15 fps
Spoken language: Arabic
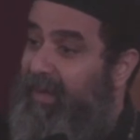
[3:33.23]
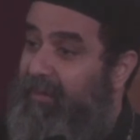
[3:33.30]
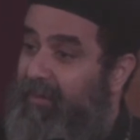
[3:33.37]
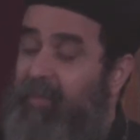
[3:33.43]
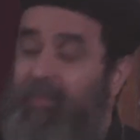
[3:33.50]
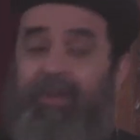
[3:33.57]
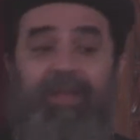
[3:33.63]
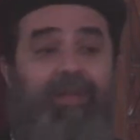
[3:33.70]

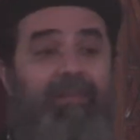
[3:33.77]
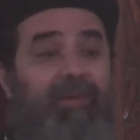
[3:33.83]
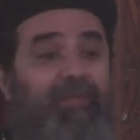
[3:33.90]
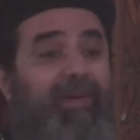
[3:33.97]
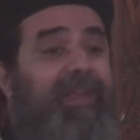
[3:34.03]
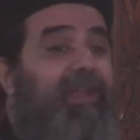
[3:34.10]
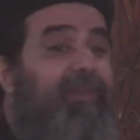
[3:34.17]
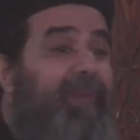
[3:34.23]
ممكن يبقى
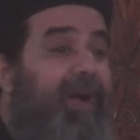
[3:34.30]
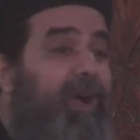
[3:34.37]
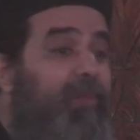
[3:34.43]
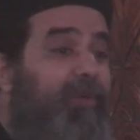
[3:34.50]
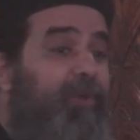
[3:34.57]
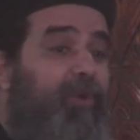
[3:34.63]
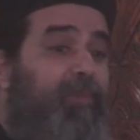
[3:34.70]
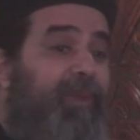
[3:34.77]
فارق
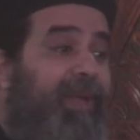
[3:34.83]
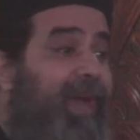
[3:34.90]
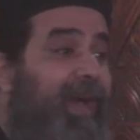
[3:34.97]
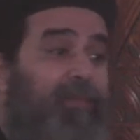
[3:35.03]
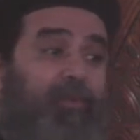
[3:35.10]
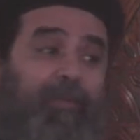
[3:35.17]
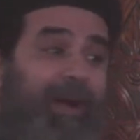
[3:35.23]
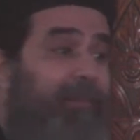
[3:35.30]
معاهم ان هم
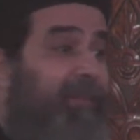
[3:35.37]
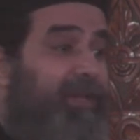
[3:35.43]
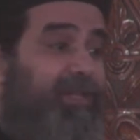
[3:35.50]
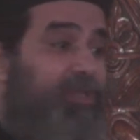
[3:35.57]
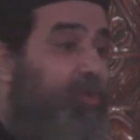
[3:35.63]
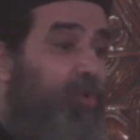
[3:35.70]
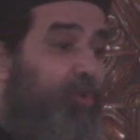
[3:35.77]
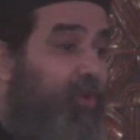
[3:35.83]
يلعبوا معاه
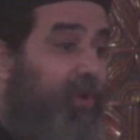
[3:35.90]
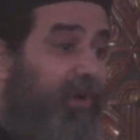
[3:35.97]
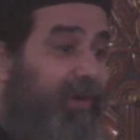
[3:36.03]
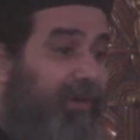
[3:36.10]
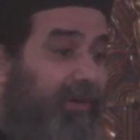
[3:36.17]
ماتش كوره